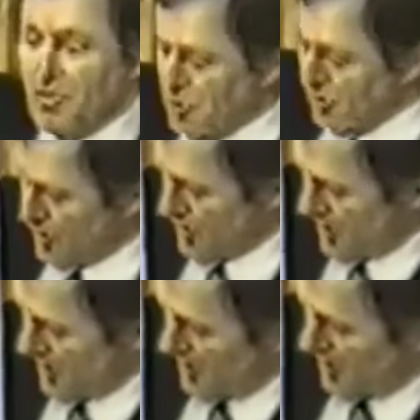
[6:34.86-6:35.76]
Мы это тоже
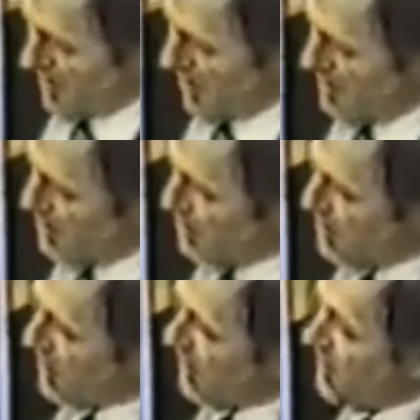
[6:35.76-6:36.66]
увидим.
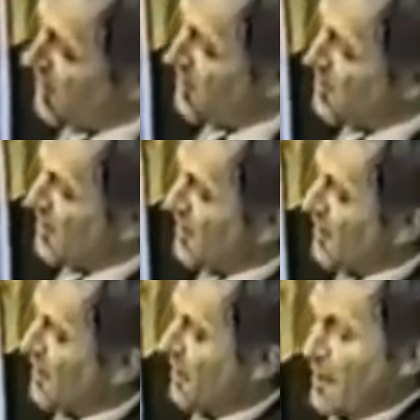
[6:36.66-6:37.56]
Пронизывает все
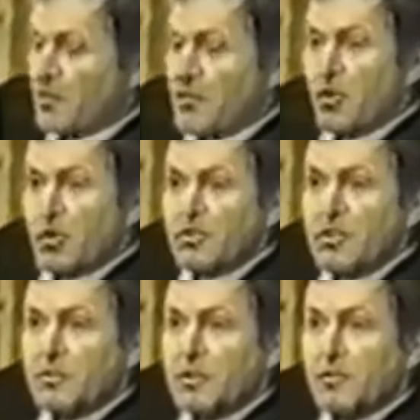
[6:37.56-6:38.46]
галактические слои,
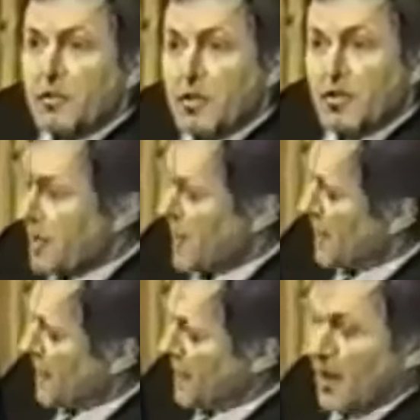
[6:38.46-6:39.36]
выходит на
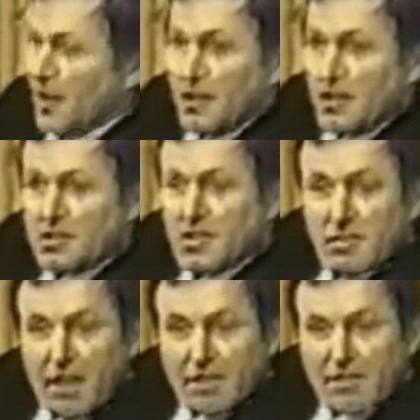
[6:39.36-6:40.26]
периферию Вселенной
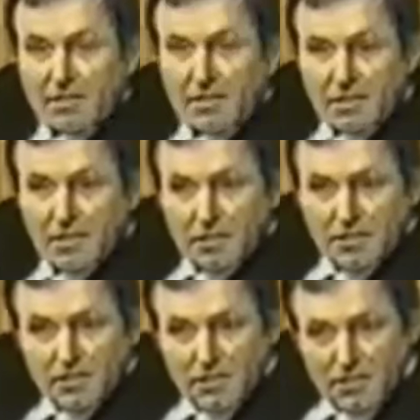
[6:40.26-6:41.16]
и
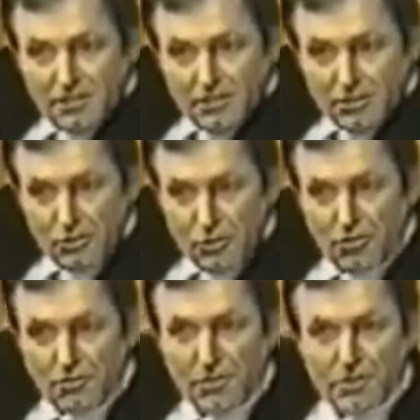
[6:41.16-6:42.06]
сливается
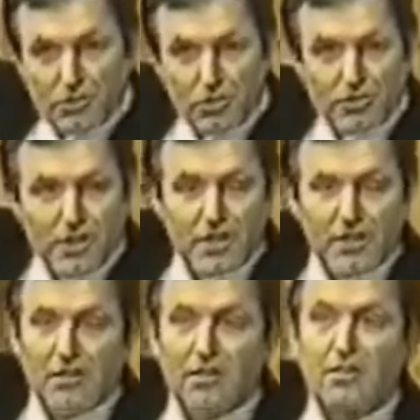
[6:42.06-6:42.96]
снова в ядро
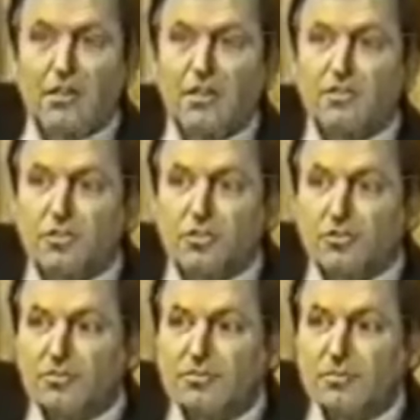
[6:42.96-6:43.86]
на
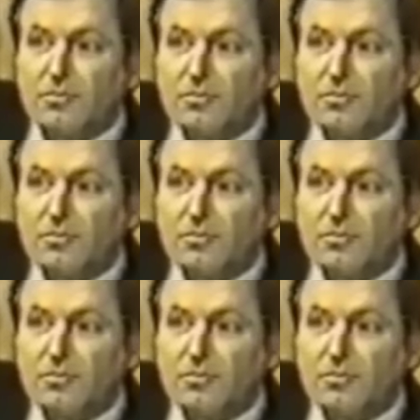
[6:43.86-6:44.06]
регенерацию.